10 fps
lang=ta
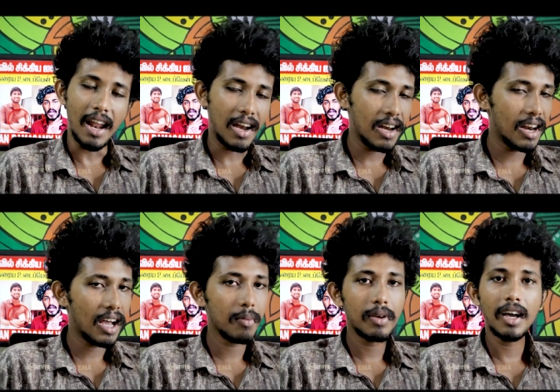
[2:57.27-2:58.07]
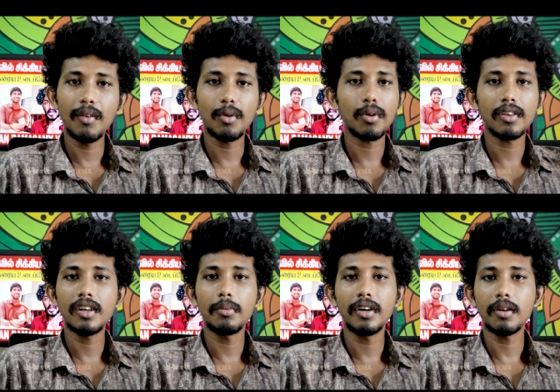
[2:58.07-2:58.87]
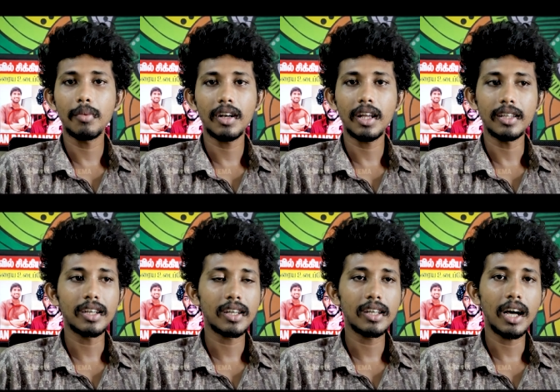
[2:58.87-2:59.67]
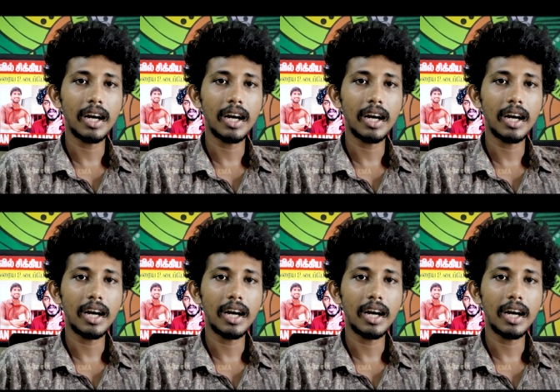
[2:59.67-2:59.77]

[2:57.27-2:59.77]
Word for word: எல்லாமே அவரோடது அப்படின்ற மாதிரி தான் இருக்குது